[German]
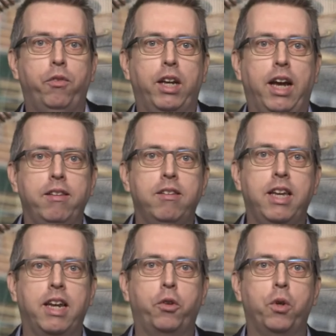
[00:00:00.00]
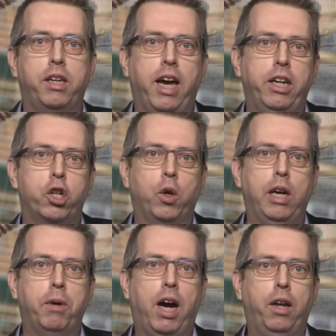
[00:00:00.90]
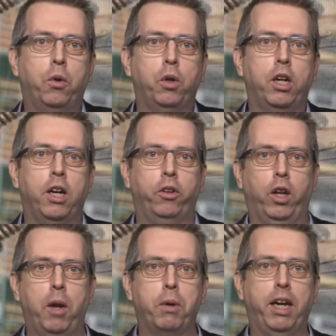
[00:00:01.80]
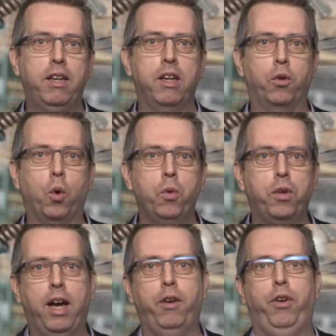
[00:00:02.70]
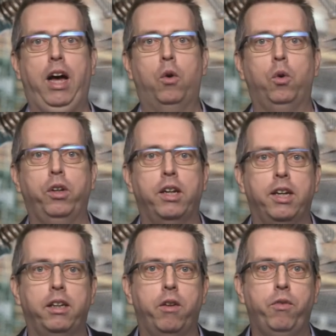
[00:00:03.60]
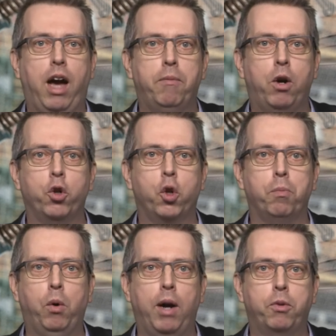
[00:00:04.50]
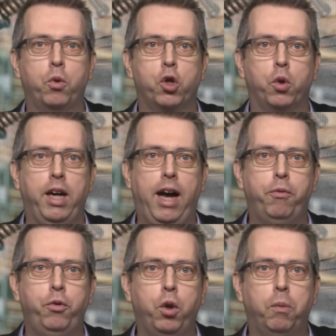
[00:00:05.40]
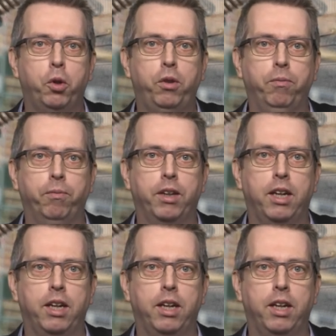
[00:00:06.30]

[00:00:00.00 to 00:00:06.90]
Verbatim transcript: Wir leisten hier natürlich keine Steuerberatung, sondern berichten aus unserer Erfahrung, denn wir haben auch schon Bauabzugsteuer abführen müssen.